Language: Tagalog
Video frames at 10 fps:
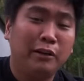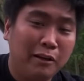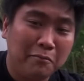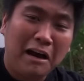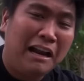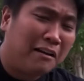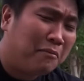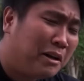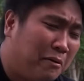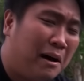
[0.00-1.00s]
na lang bahalang
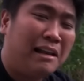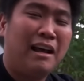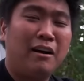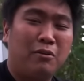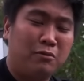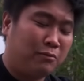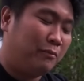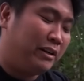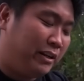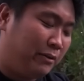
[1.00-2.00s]
maniwala kung
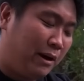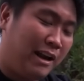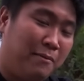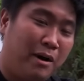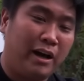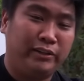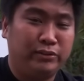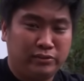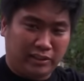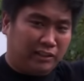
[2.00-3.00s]
maniniwala ba kayo
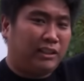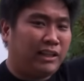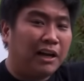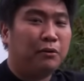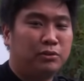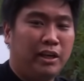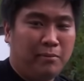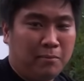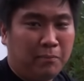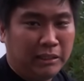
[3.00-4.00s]
dun sa nagtatago sa
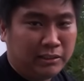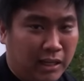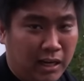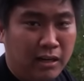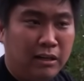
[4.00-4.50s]
ibang bansa